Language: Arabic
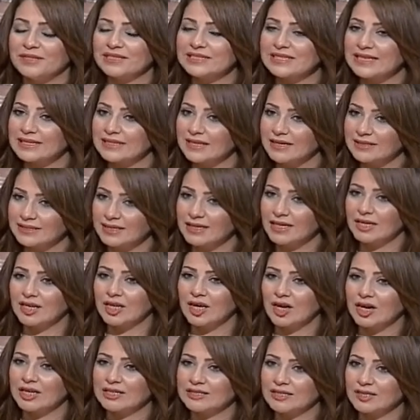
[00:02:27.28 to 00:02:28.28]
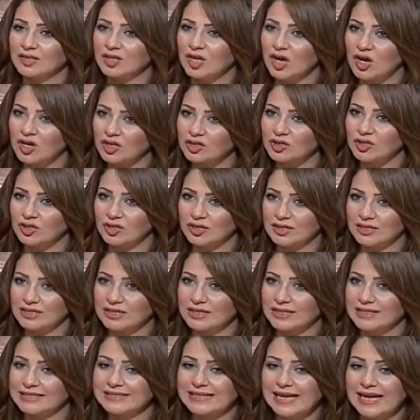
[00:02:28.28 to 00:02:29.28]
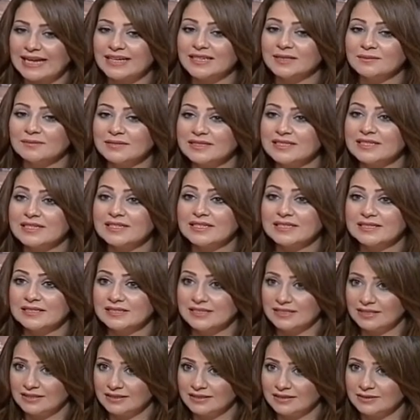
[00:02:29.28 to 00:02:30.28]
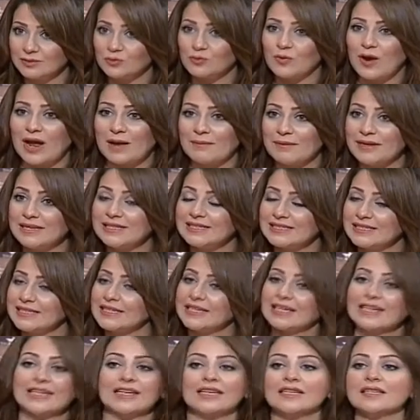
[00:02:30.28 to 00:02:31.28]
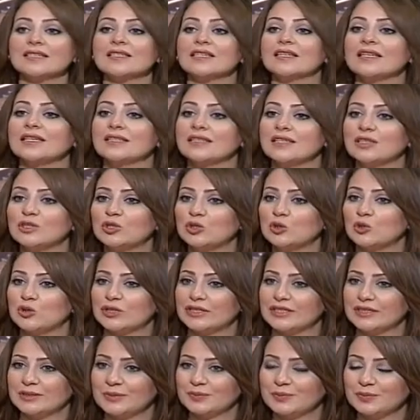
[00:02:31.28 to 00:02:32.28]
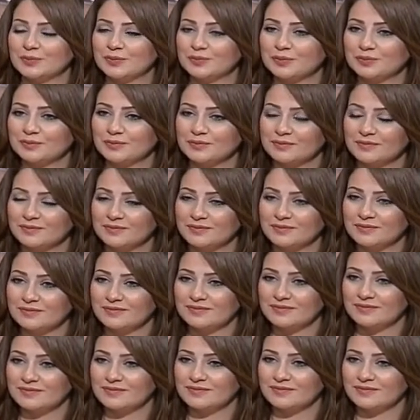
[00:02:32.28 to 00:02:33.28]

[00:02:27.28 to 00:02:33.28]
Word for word: آه، سنتين لغايه النهارده اتعلمتي ايه جديد وعملتي ايه خلال السنتين دول بصي